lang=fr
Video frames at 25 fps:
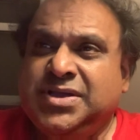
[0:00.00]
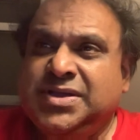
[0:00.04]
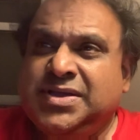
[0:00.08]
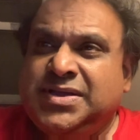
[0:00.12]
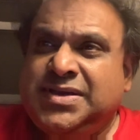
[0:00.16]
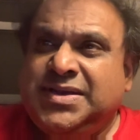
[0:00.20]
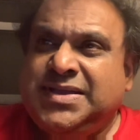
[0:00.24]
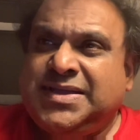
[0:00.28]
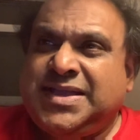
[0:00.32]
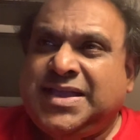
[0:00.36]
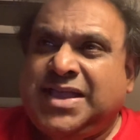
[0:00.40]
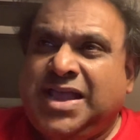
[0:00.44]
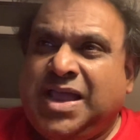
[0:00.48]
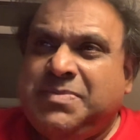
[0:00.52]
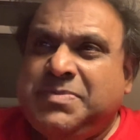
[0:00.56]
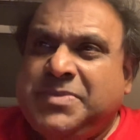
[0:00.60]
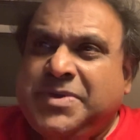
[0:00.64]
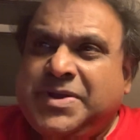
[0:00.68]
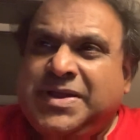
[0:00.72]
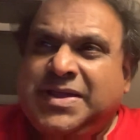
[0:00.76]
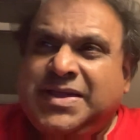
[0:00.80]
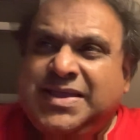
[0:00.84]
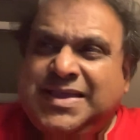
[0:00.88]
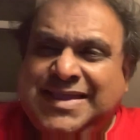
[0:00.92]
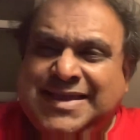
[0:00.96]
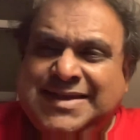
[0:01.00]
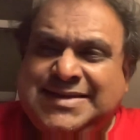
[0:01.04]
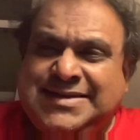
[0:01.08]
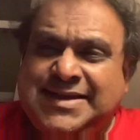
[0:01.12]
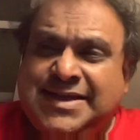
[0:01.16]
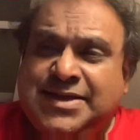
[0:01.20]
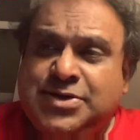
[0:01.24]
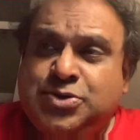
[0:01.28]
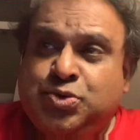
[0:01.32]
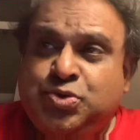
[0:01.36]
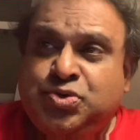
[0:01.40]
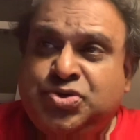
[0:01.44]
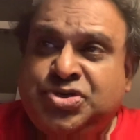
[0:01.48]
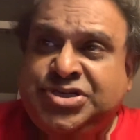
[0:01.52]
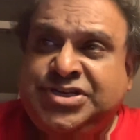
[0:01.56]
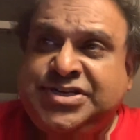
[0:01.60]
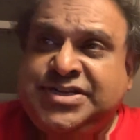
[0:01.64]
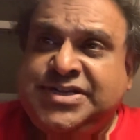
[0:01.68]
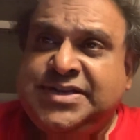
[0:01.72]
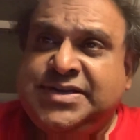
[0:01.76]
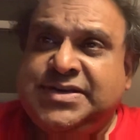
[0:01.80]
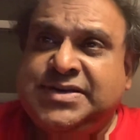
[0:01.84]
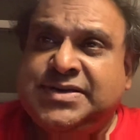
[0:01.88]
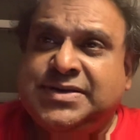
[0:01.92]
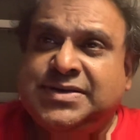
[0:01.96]
La caméra est un
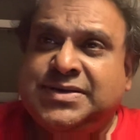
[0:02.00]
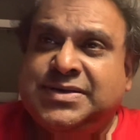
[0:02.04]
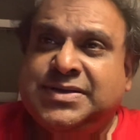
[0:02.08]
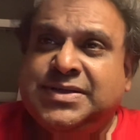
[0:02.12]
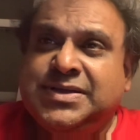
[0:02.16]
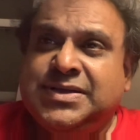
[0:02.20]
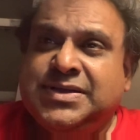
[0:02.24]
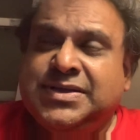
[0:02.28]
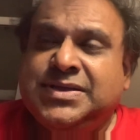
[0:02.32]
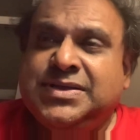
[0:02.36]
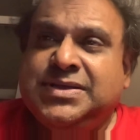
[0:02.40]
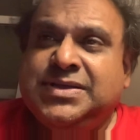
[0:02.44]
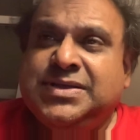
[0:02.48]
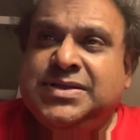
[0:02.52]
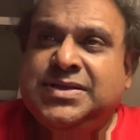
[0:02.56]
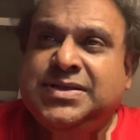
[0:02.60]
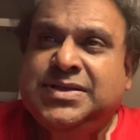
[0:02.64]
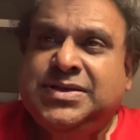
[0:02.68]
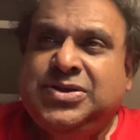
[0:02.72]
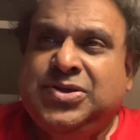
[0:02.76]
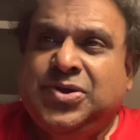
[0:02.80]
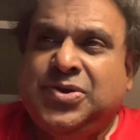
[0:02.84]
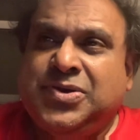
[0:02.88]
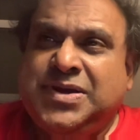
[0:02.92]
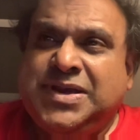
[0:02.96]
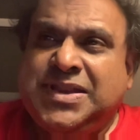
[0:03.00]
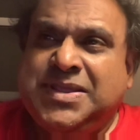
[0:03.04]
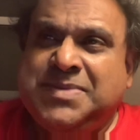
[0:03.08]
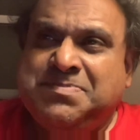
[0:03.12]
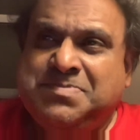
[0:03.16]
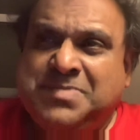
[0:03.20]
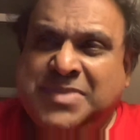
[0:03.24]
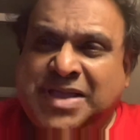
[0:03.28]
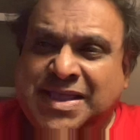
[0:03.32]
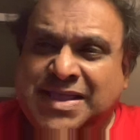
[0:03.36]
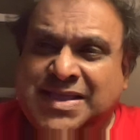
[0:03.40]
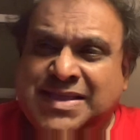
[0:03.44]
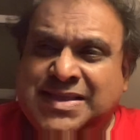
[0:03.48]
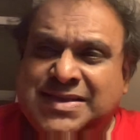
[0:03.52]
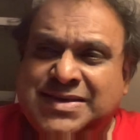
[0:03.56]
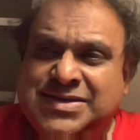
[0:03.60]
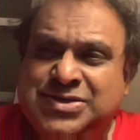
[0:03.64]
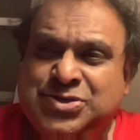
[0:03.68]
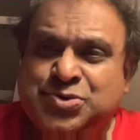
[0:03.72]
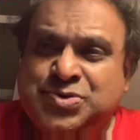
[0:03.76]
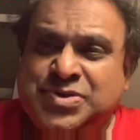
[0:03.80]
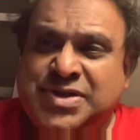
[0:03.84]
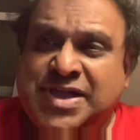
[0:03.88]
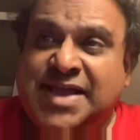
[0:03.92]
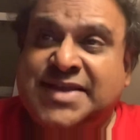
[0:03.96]
outil dans les mains
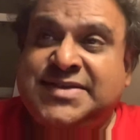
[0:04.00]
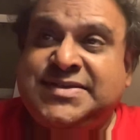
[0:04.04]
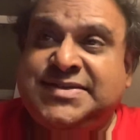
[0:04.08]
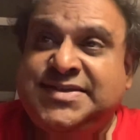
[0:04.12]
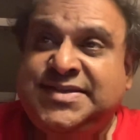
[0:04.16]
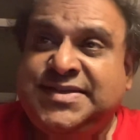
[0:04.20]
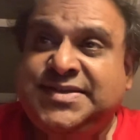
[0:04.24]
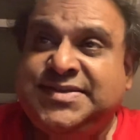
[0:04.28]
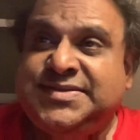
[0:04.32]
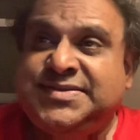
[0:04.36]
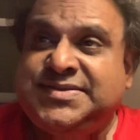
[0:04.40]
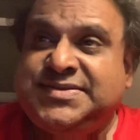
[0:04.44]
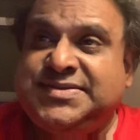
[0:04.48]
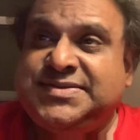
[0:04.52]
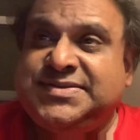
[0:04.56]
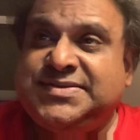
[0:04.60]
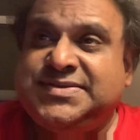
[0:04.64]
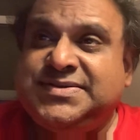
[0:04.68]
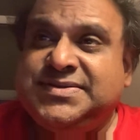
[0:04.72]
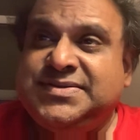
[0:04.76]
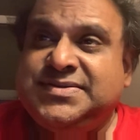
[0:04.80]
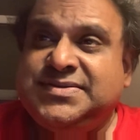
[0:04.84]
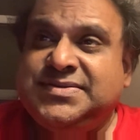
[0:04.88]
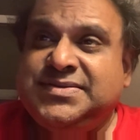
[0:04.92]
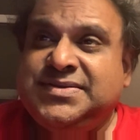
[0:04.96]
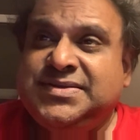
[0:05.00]
d'un artiste.